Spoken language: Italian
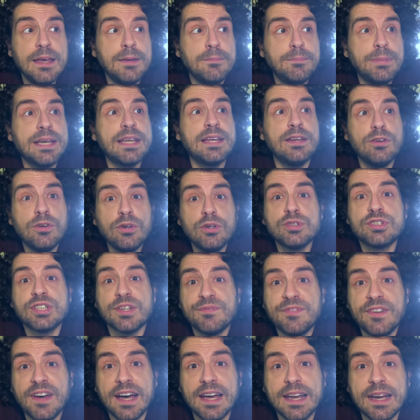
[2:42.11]
perché non lo sa
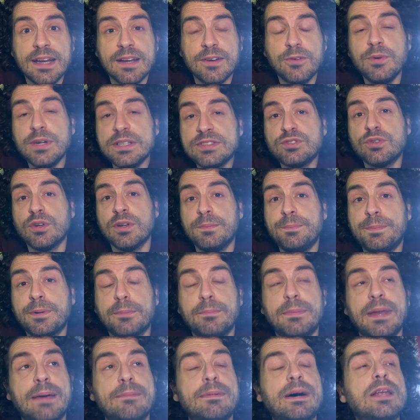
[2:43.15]
fare questo è il
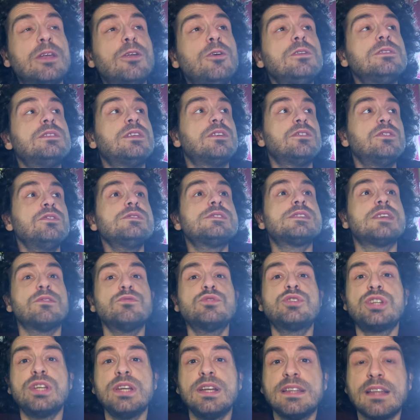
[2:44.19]
problema l'holder non sa
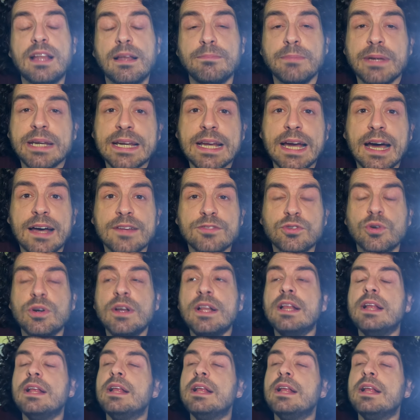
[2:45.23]
uscire dal mercato